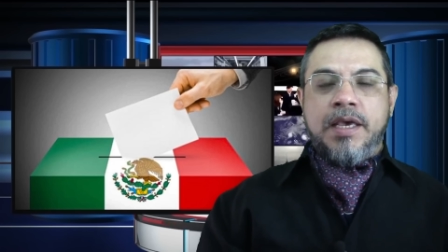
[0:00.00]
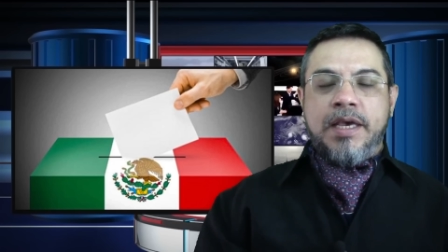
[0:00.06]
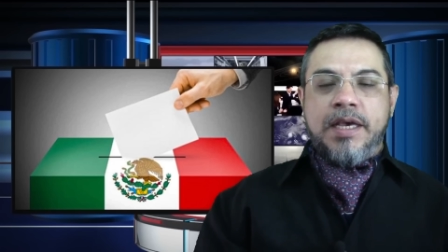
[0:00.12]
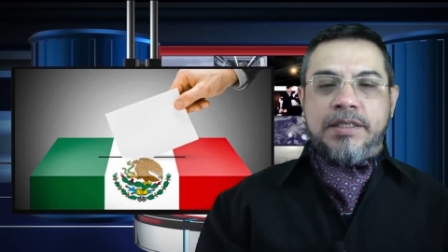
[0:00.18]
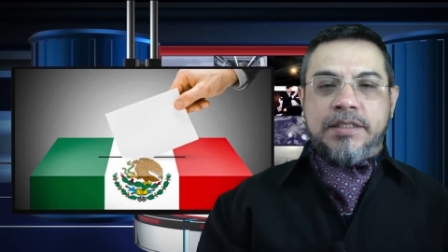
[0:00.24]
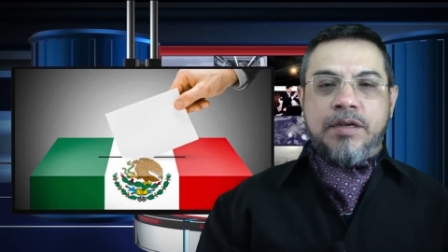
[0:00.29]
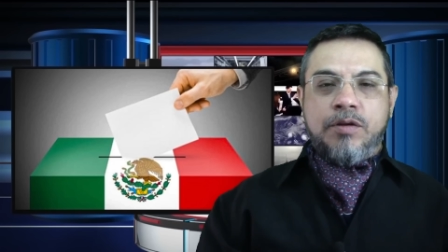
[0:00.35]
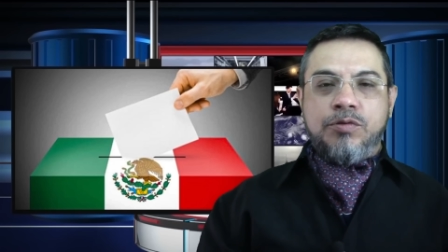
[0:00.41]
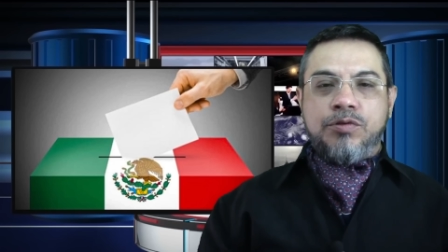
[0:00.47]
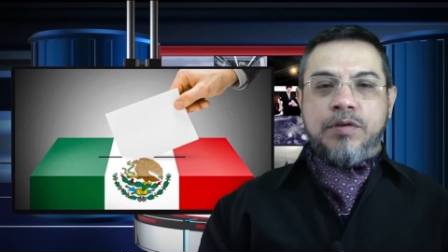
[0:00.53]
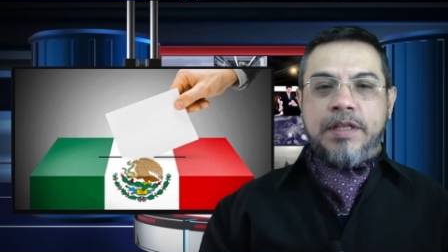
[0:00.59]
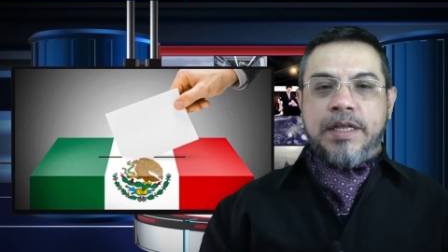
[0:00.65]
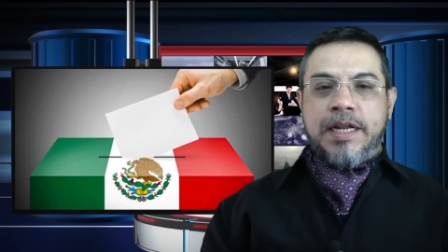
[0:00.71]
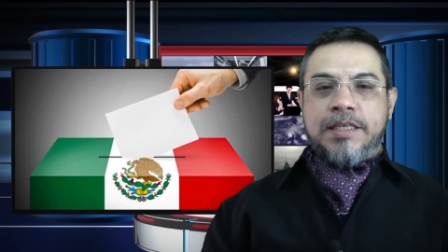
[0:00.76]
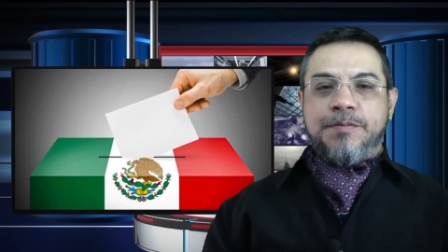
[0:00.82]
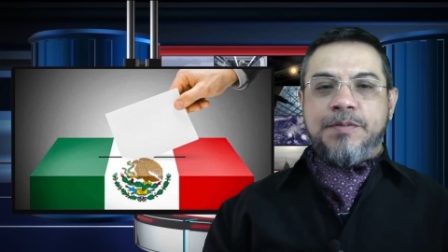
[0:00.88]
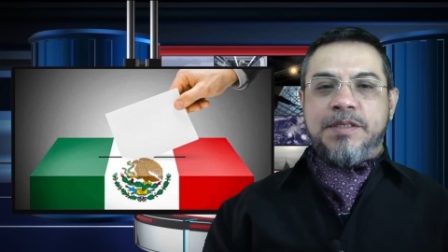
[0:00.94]
Es el uso
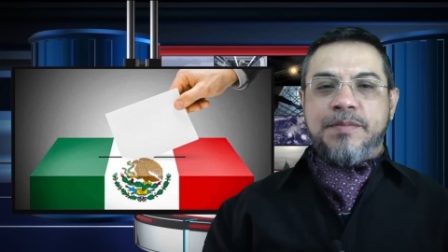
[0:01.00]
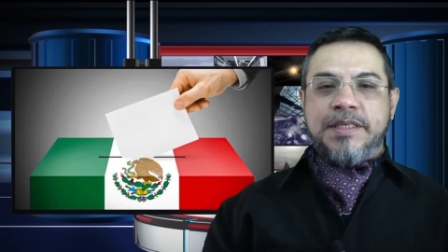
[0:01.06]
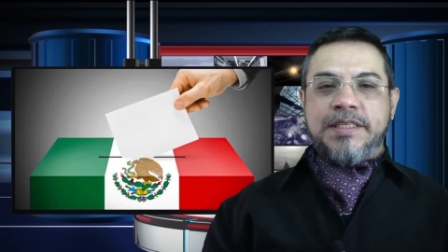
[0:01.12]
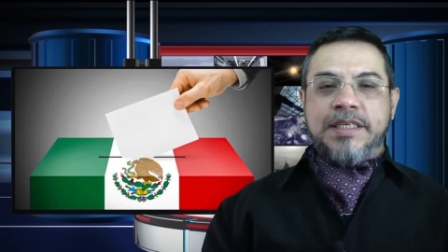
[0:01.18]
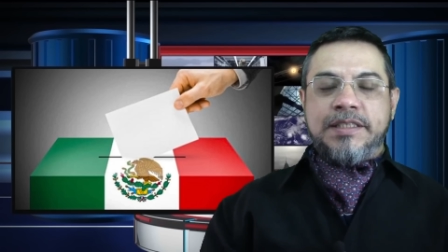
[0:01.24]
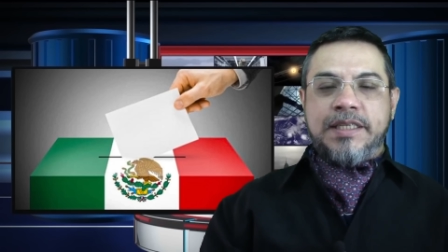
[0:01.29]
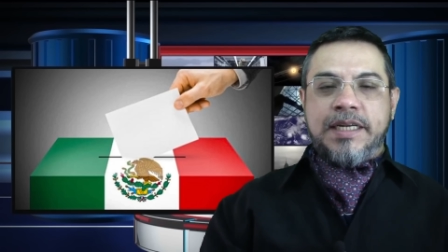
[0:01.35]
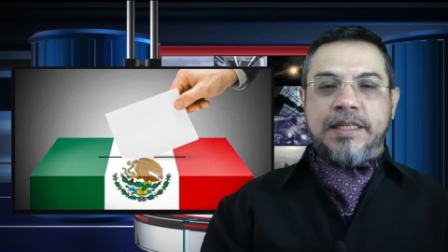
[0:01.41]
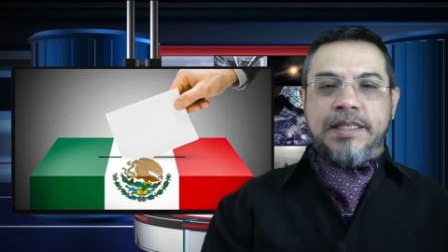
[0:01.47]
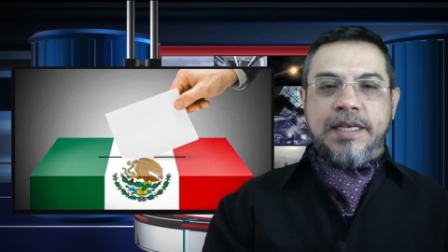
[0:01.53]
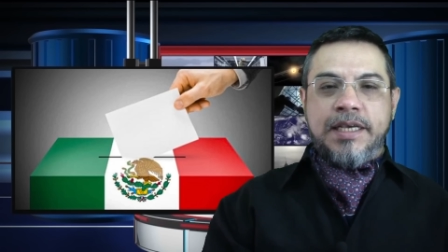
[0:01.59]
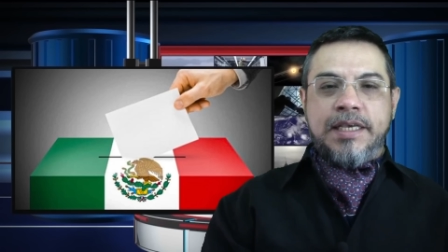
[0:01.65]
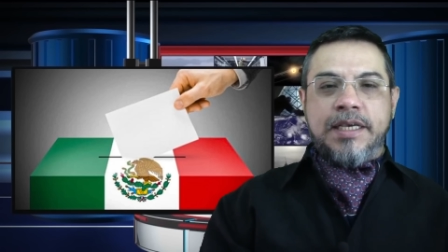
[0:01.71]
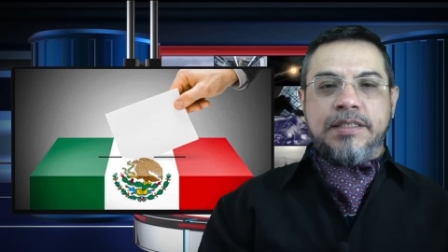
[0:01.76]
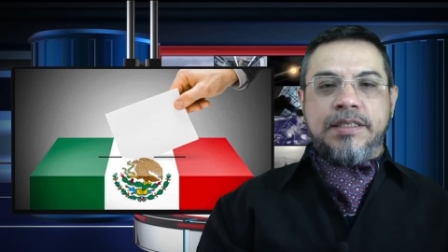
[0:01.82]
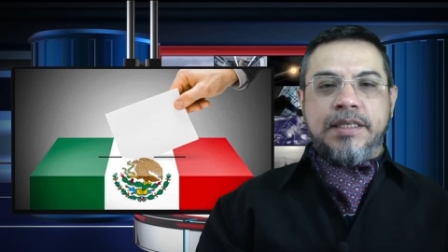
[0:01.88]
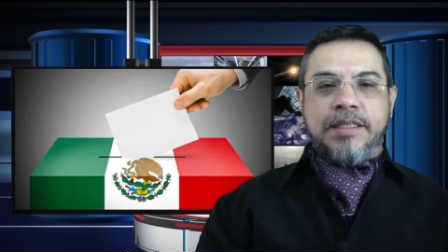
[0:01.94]
de las mismas
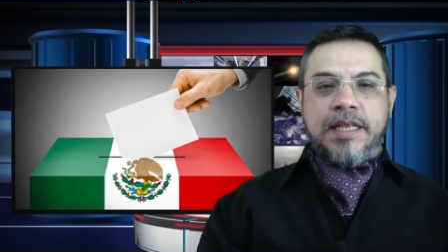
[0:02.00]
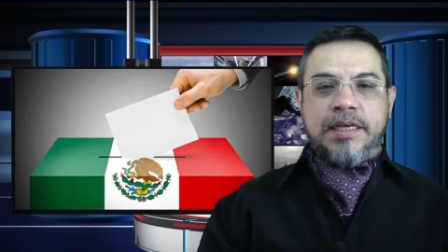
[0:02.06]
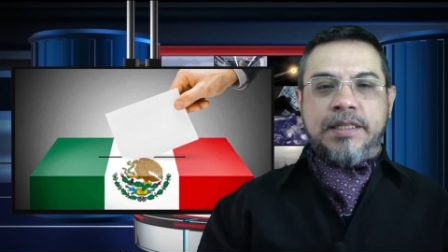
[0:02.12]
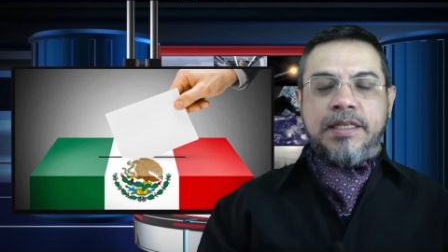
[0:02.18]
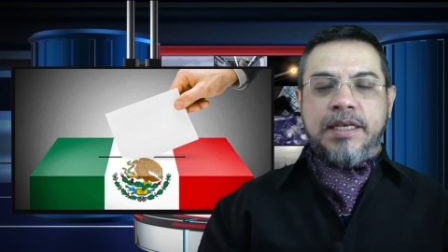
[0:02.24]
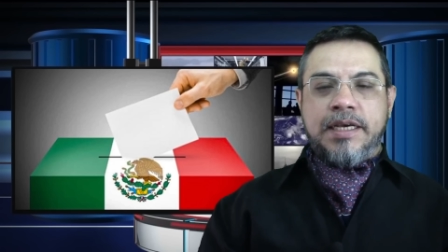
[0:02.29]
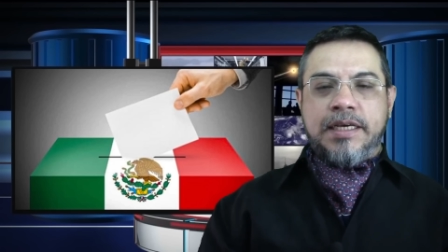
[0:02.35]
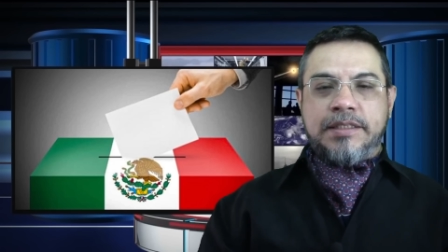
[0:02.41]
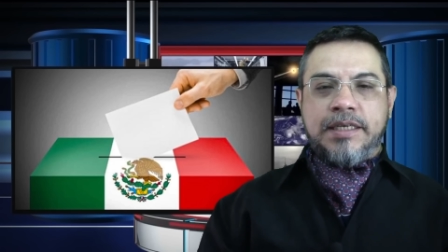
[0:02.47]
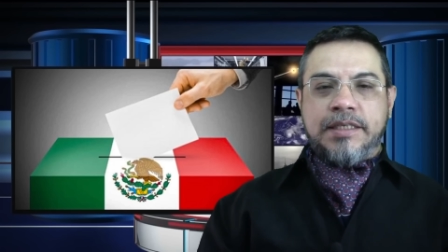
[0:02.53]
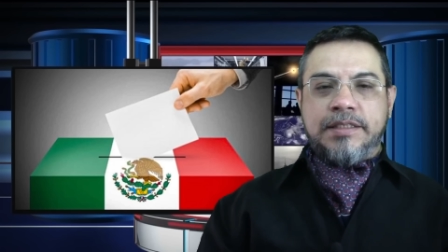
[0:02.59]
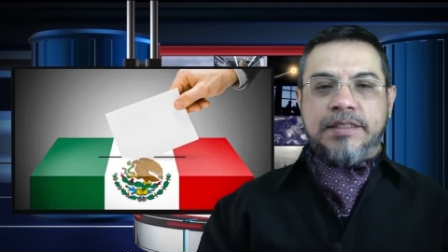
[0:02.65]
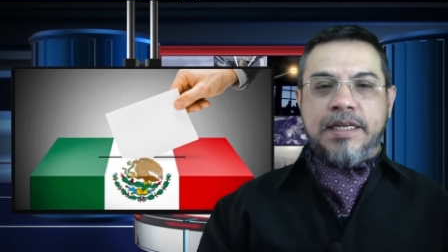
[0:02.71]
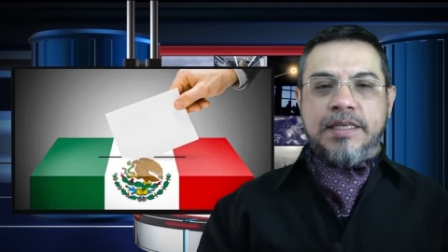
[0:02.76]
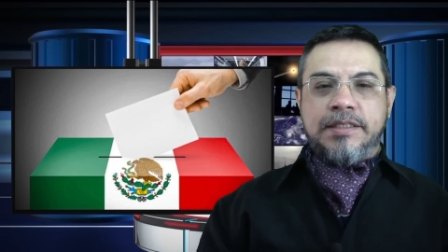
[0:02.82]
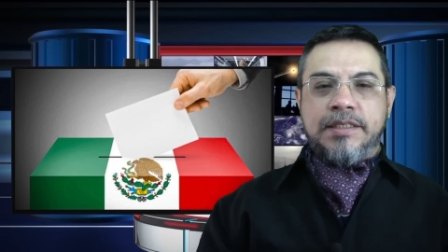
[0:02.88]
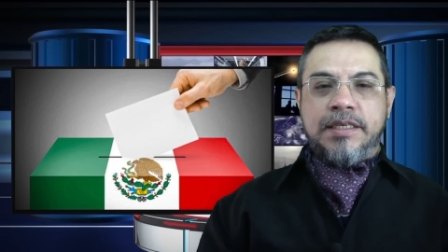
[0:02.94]
estrategias y tácticas
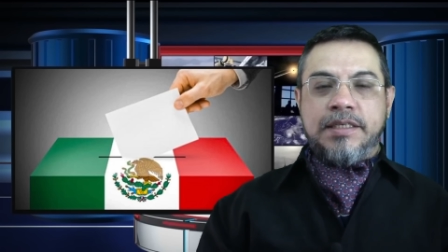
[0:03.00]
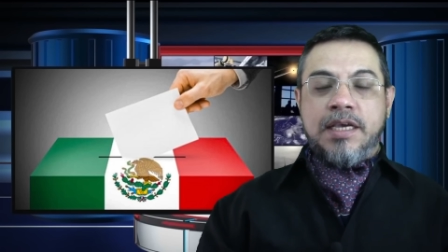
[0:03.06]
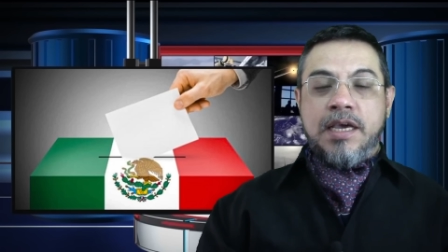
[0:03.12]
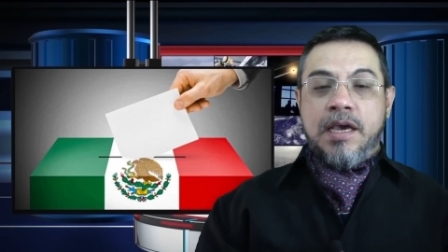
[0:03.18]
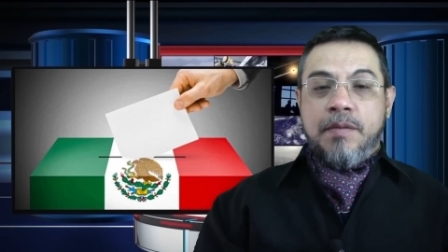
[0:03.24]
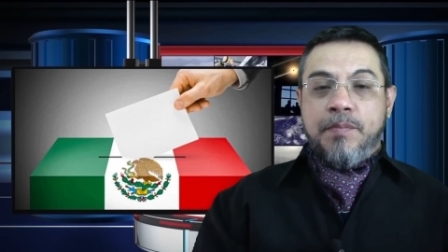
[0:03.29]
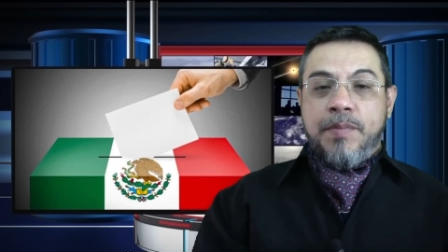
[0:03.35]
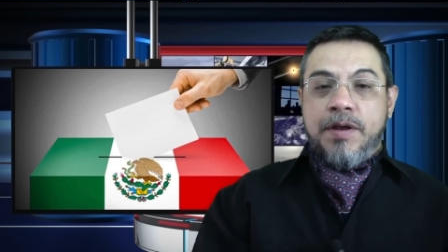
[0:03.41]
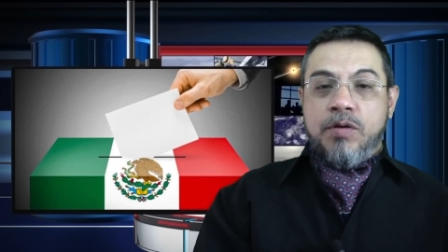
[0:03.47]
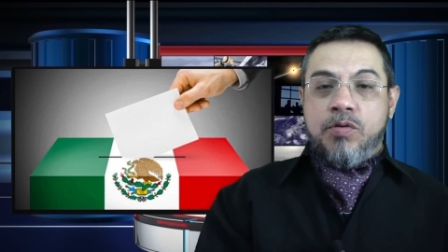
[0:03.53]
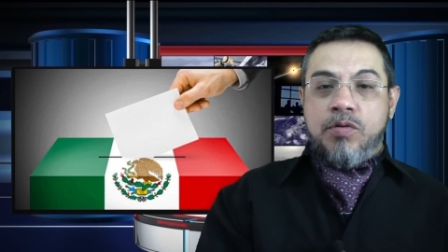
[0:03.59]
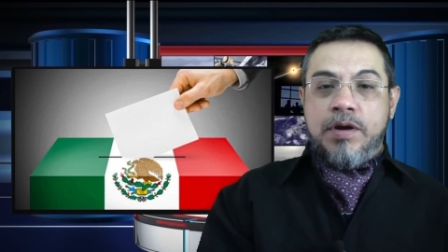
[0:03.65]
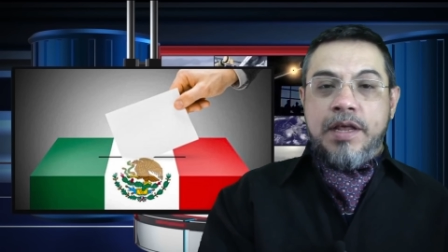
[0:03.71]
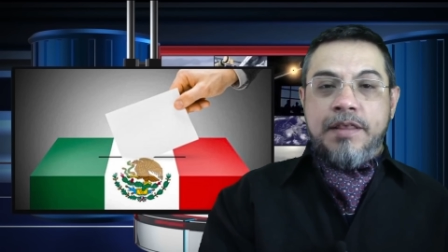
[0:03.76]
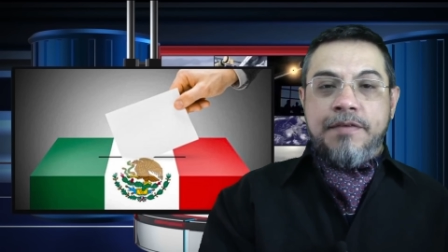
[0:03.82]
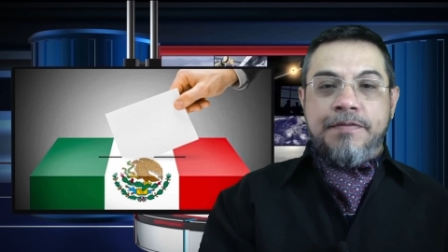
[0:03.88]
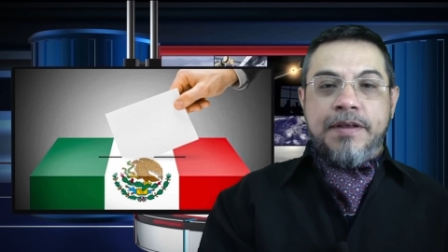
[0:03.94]
castrenses, pero
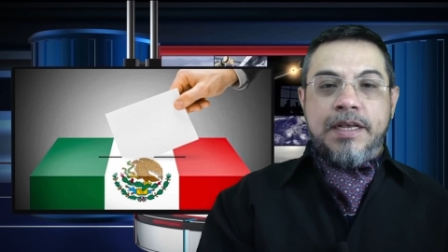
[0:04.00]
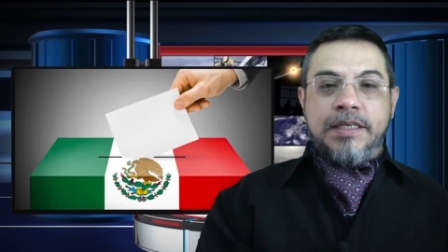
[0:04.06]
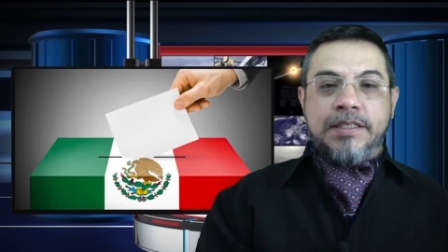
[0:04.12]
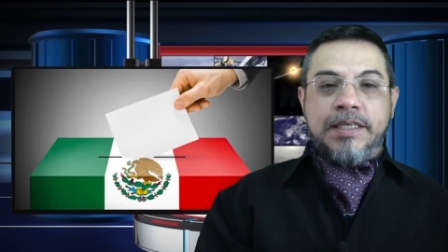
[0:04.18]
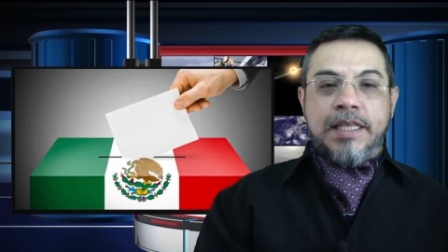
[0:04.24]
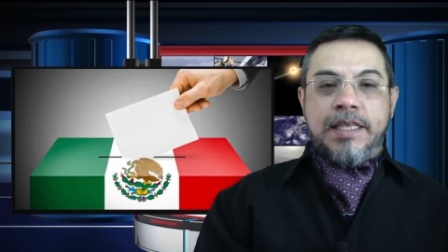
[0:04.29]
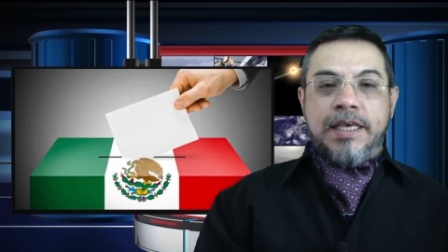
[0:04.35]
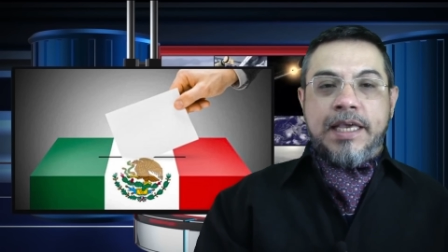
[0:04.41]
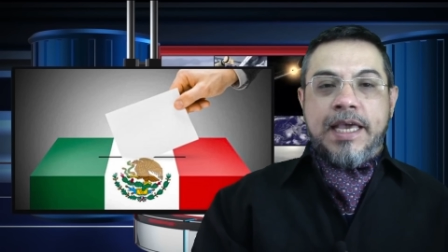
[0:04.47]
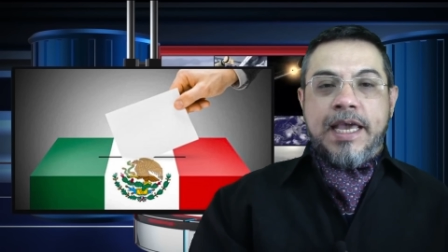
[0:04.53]
con la diferencia de